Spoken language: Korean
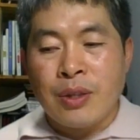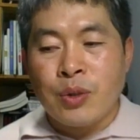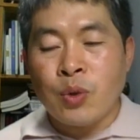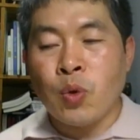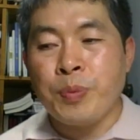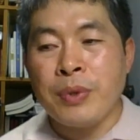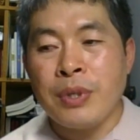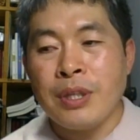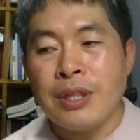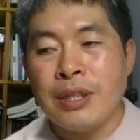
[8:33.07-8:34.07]

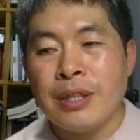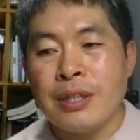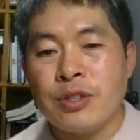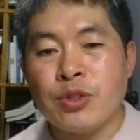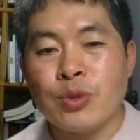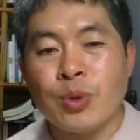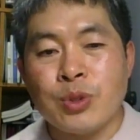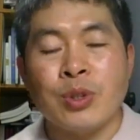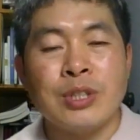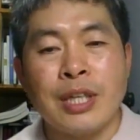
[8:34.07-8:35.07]
욥이 스스로
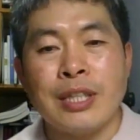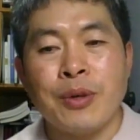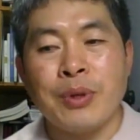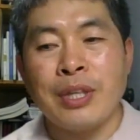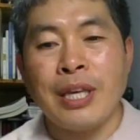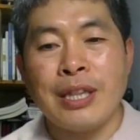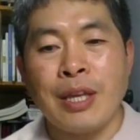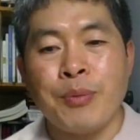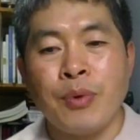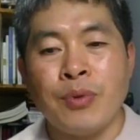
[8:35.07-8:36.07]
정직하다고
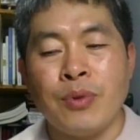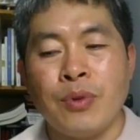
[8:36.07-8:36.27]
얘기했다면